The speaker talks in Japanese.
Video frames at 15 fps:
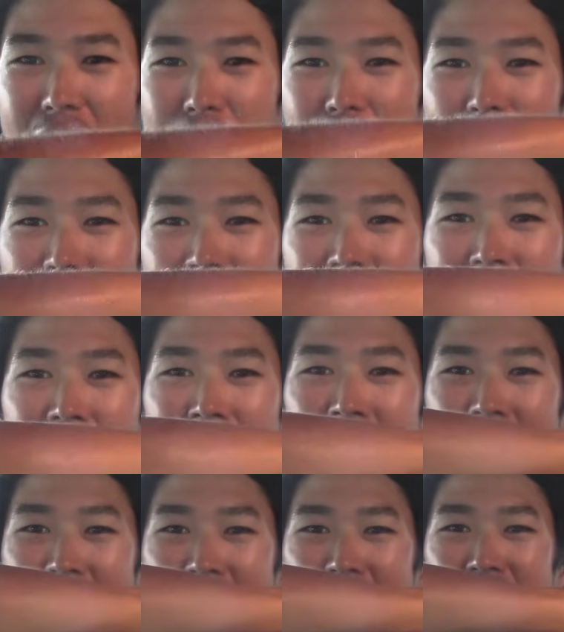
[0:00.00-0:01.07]
がもう
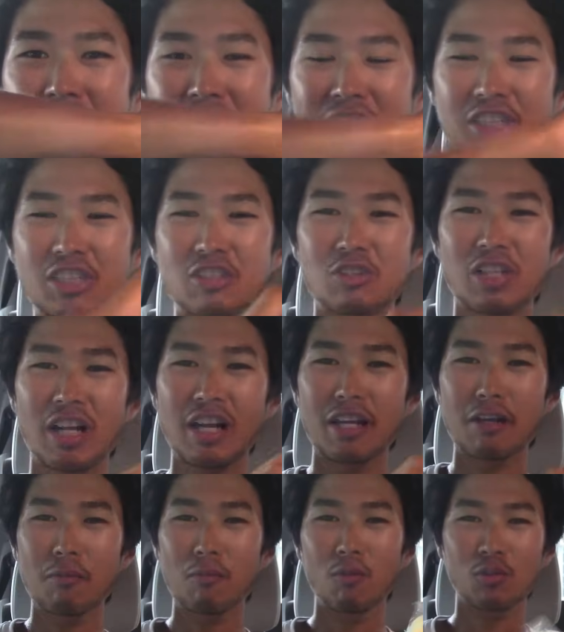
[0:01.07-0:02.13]
じ尋常じゃな
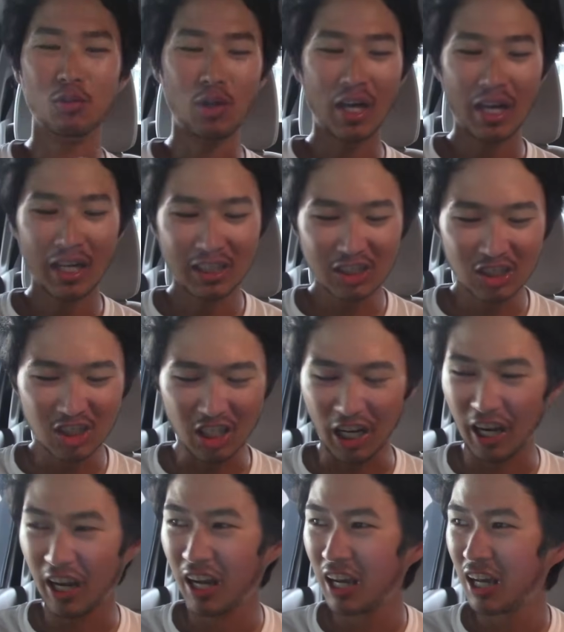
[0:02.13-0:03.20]
いよもう暑
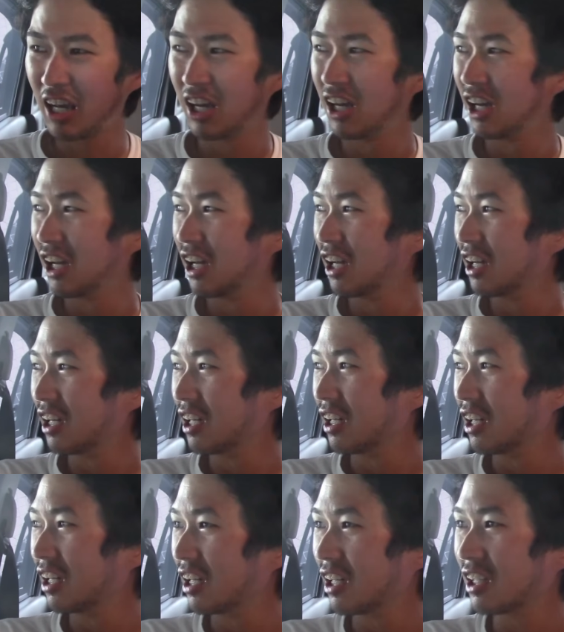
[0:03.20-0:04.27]

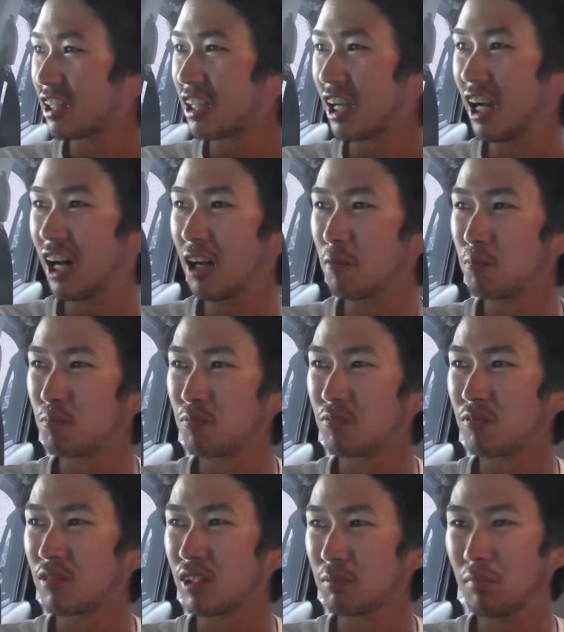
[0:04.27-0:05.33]
いただ
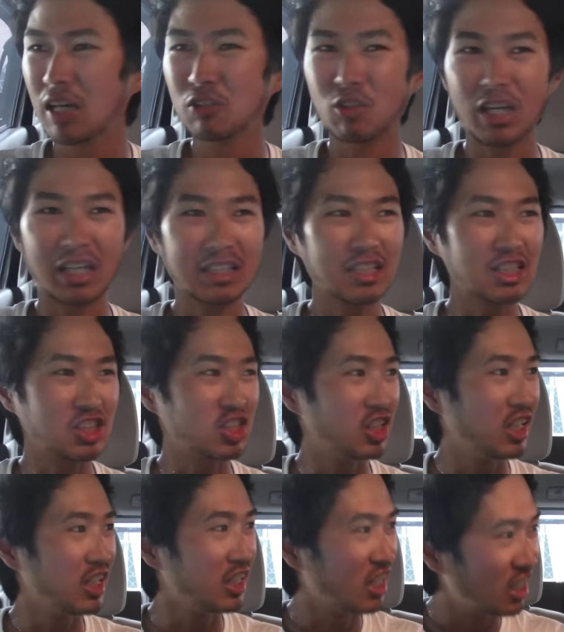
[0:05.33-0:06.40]
窓開けたりして
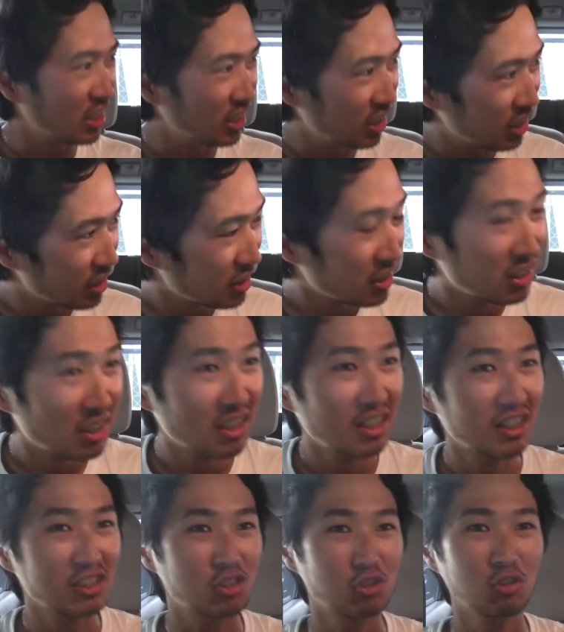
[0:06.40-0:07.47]
なんかね
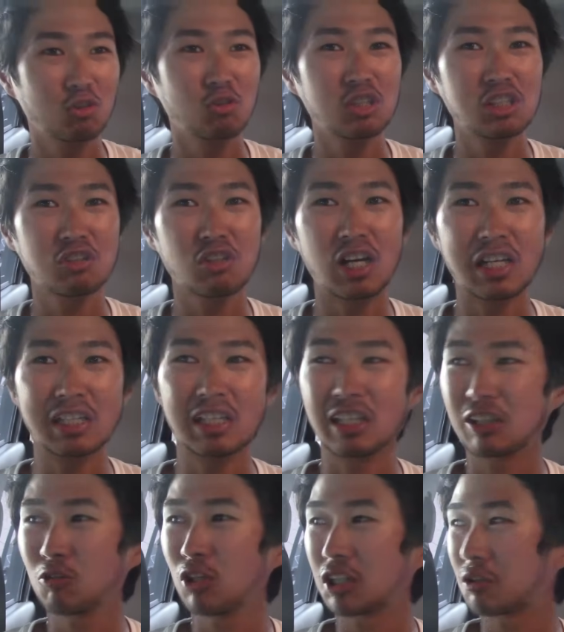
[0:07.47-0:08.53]
通行人とかにね
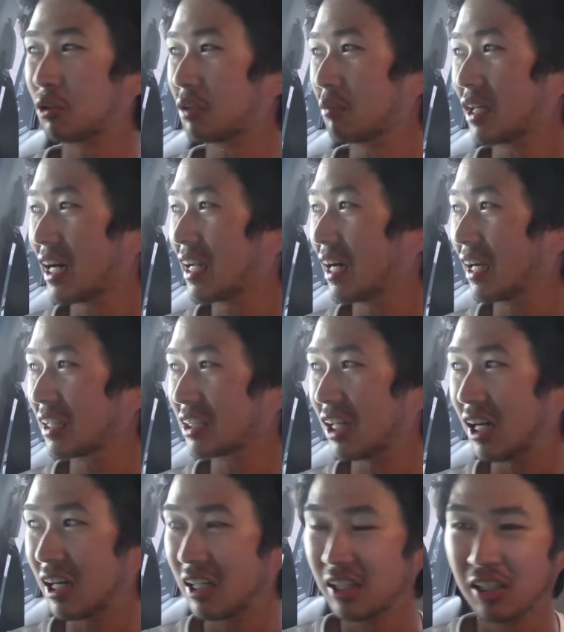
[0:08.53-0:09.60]
声聞こえても嫌だからさ
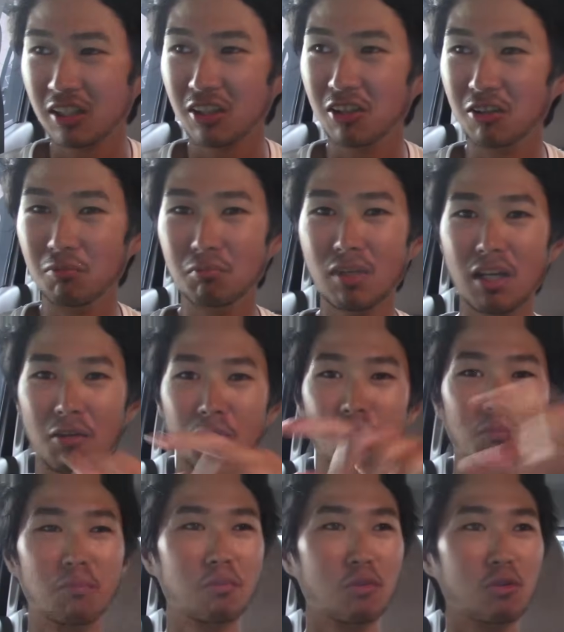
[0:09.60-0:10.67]
前
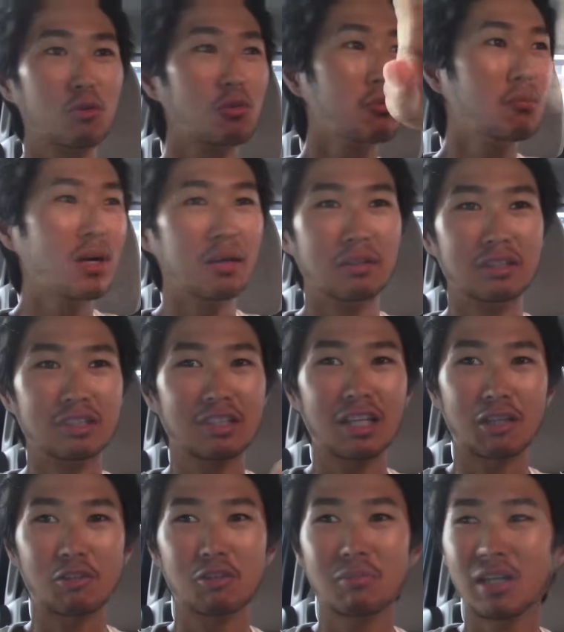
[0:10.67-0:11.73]
この前すげえ
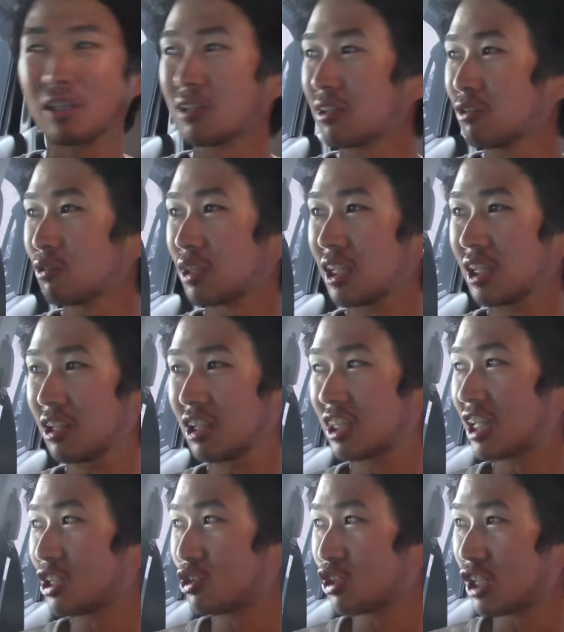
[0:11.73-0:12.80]
車通ってんだよ立
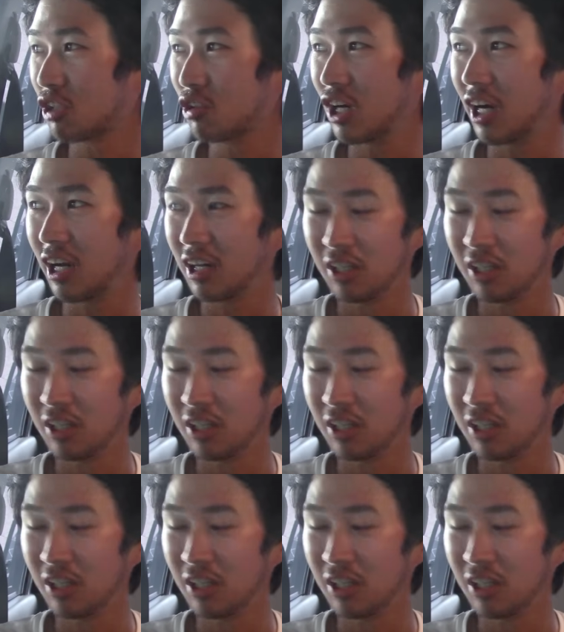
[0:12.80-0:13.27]
体駐車場だか